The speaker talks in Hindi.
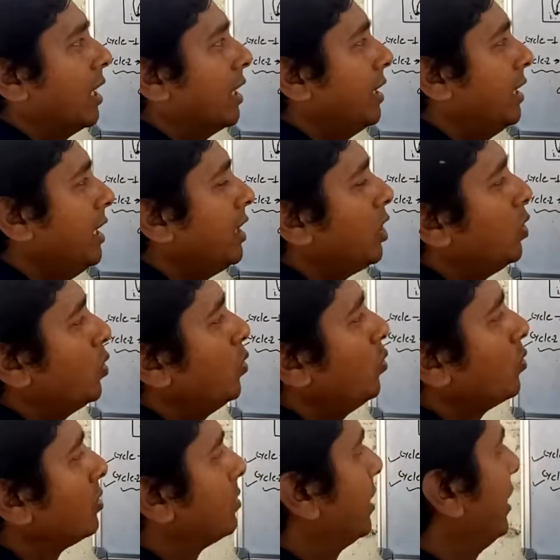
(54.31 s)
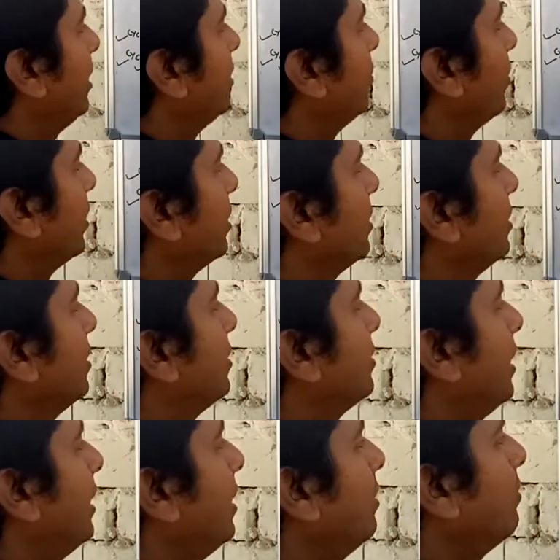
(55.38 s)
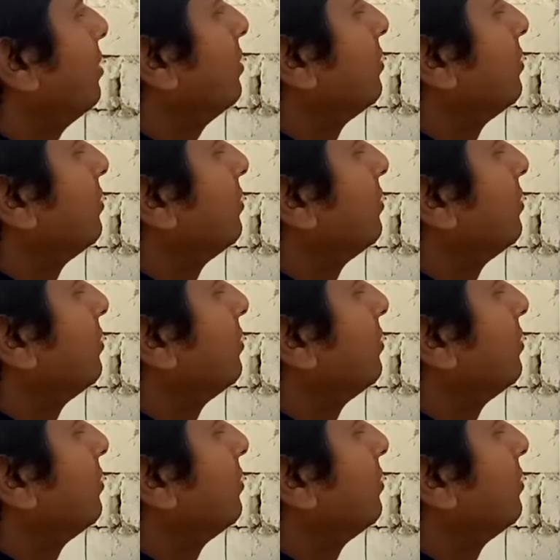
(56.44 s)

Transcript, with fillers: डी क्यू साइकिल वन साइकिल वन